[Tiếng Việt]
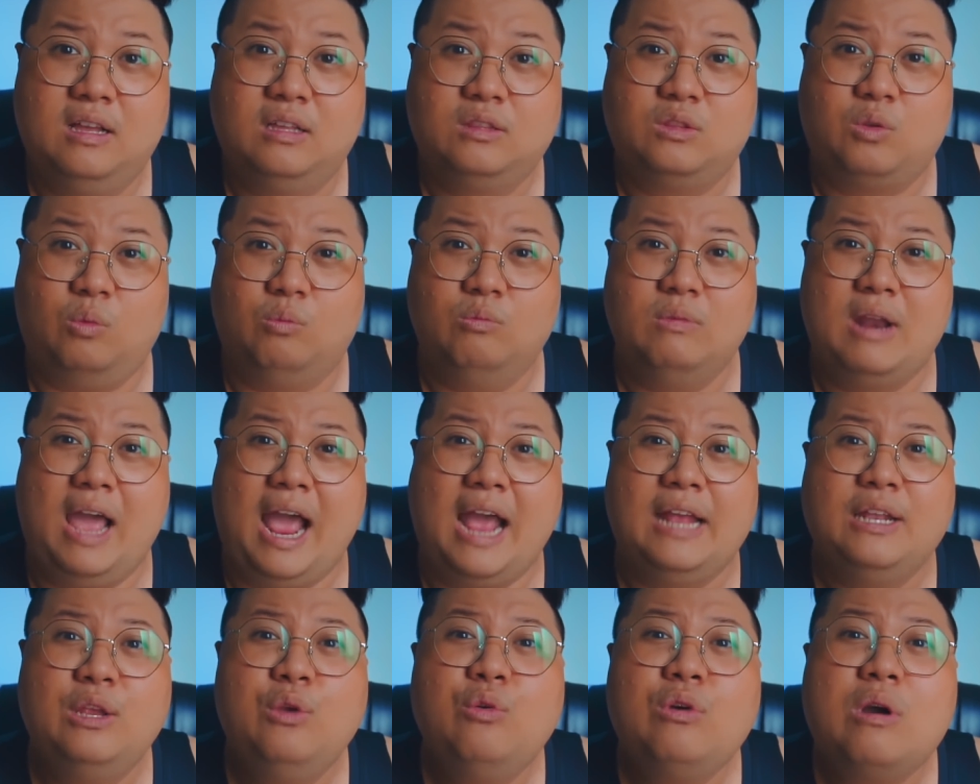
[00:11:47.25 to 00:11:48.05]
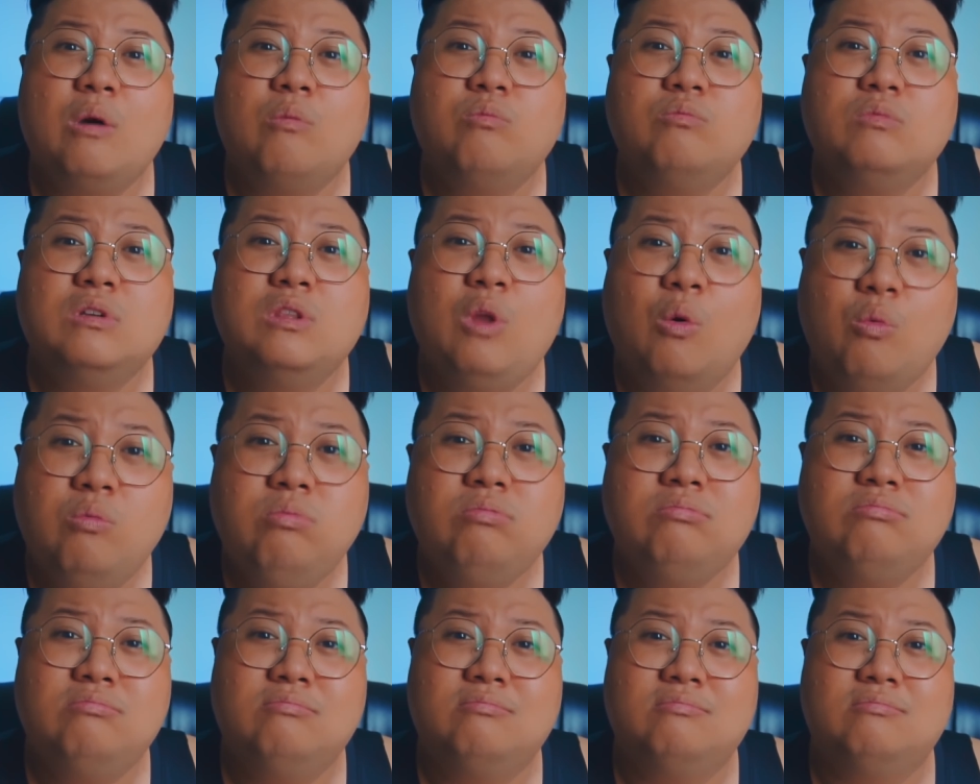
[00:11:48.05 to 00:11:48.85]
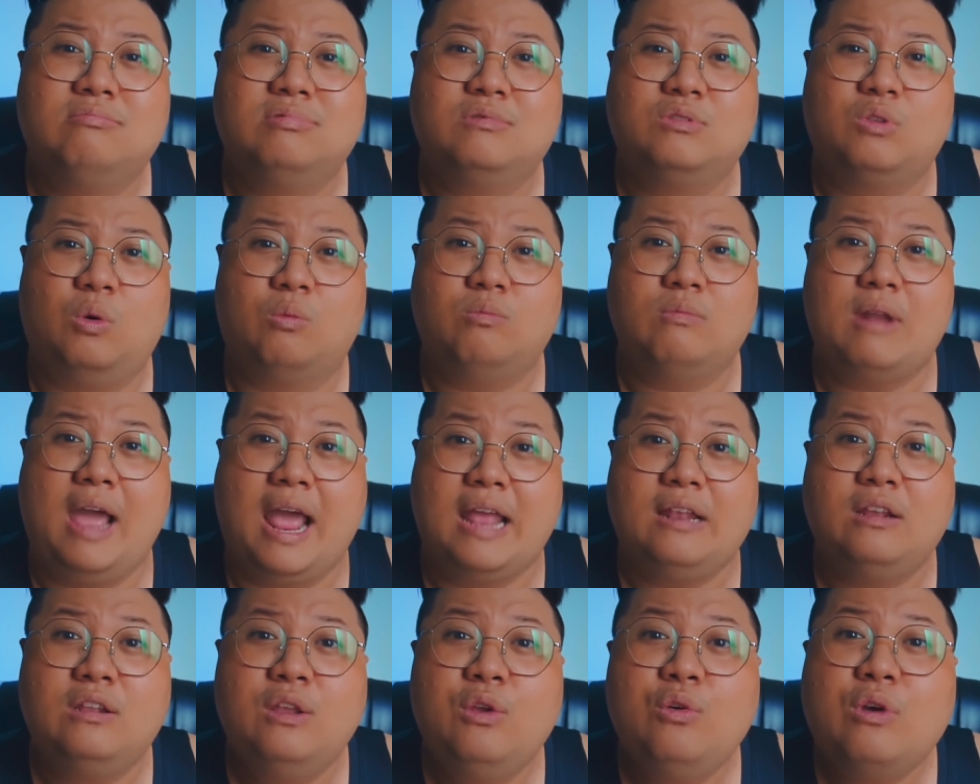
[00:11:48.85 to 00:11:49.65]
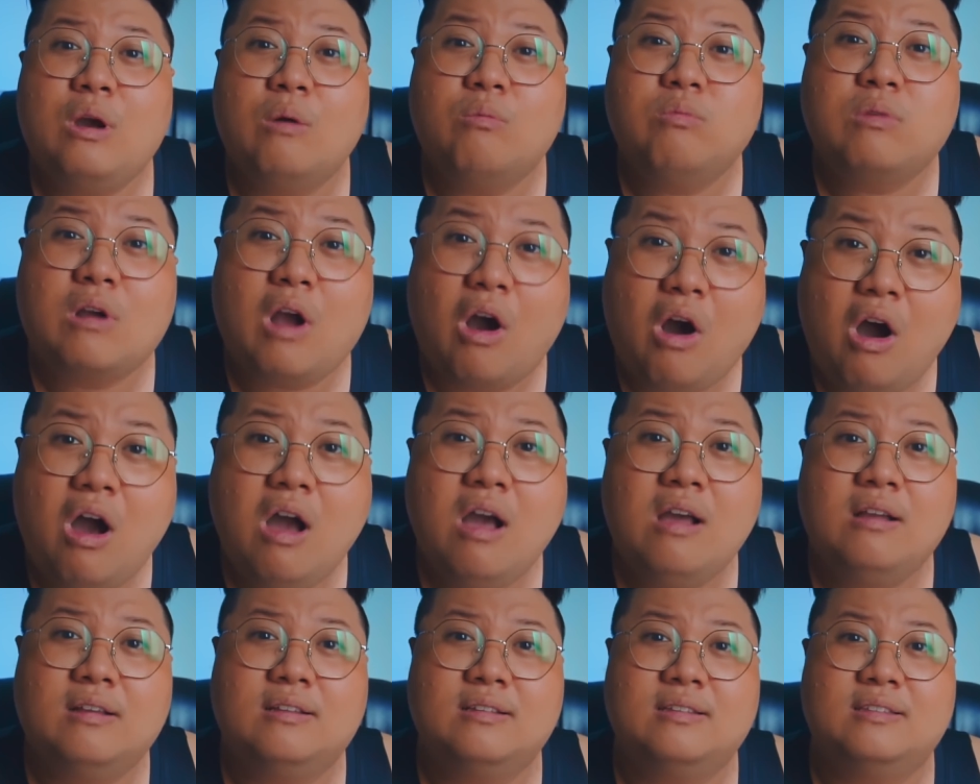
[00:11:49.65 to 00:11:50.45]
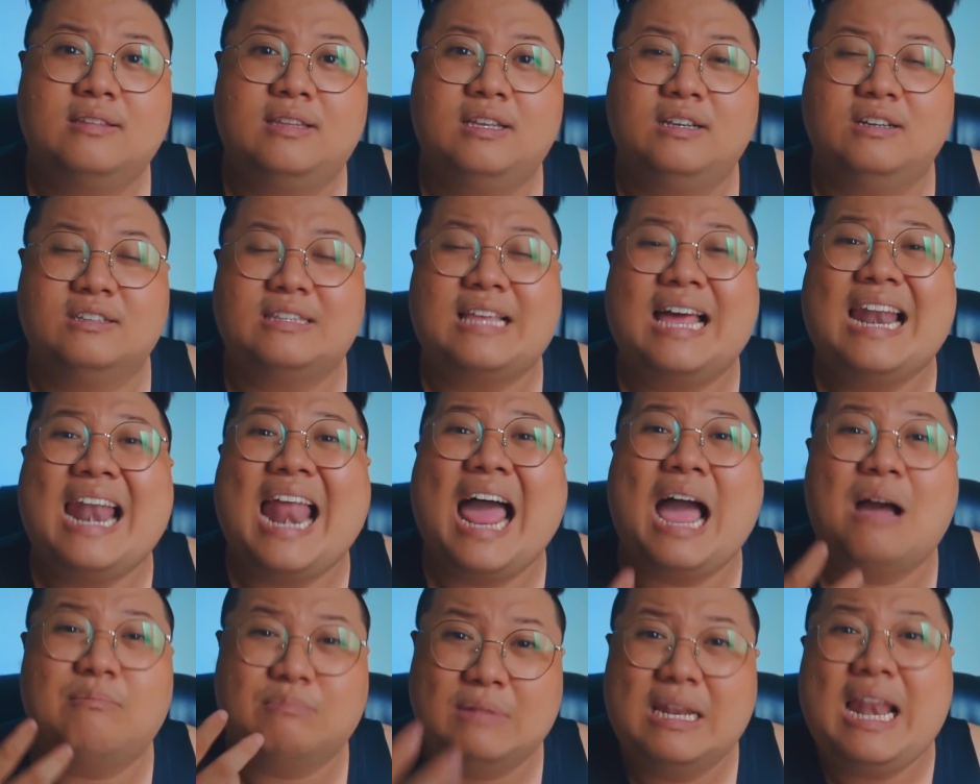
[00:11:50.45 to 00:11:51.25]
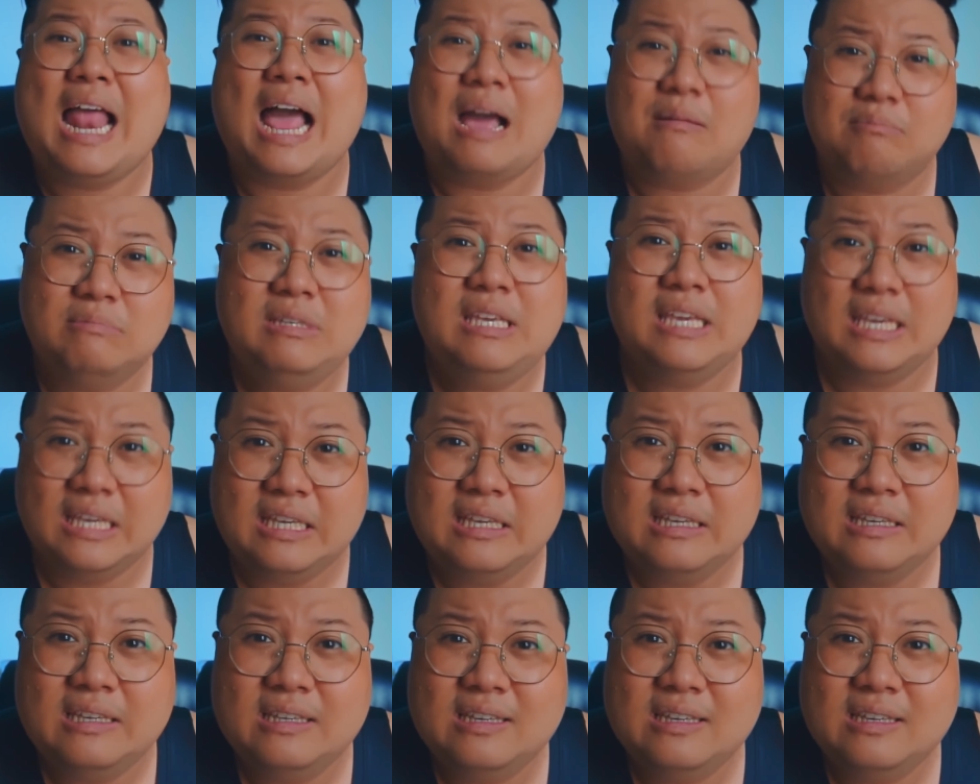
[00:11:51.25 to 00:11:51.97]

tục lệ nếu không có đúng tục lệ đó nếu không có thì người ta làm để làm cái gì